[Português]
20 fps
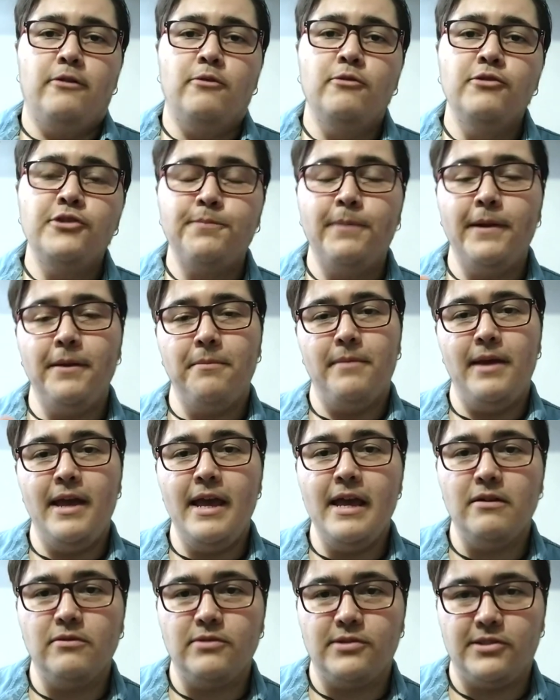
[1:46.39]
Os
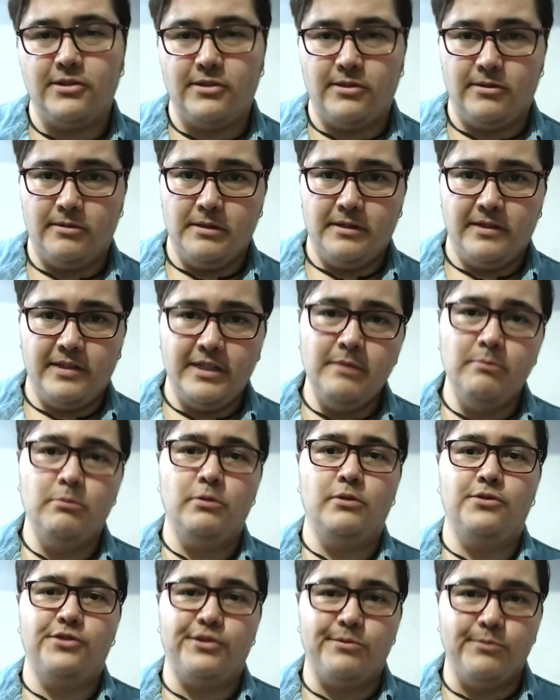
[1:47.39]
primeiros
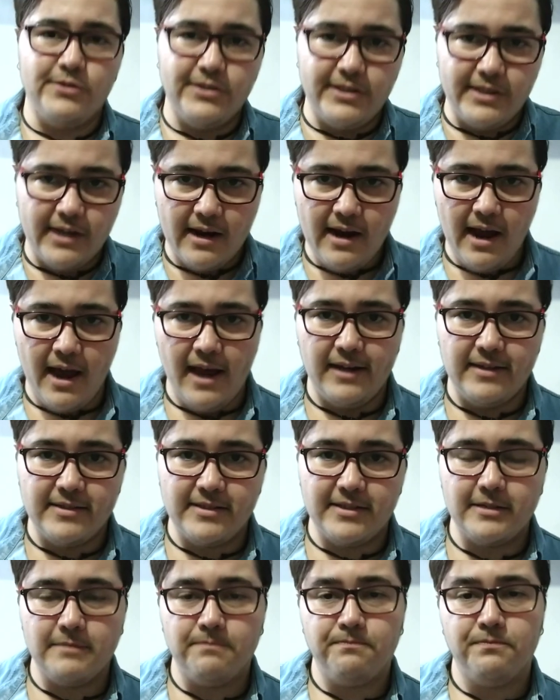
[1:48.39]
símbolos
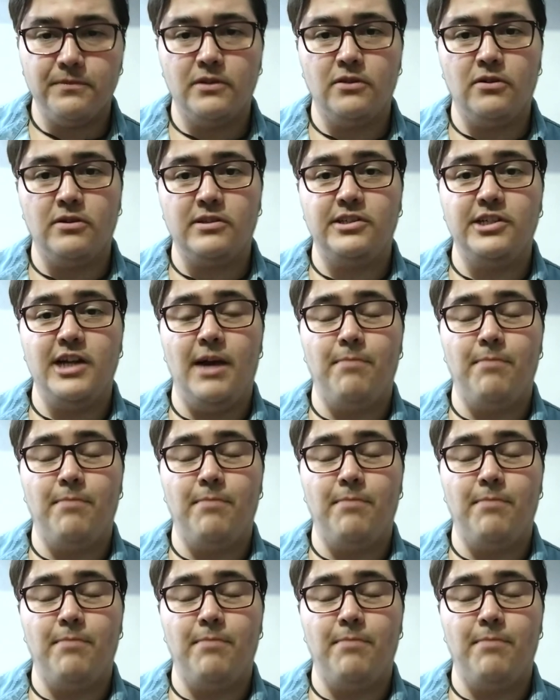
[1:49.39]
musicais nós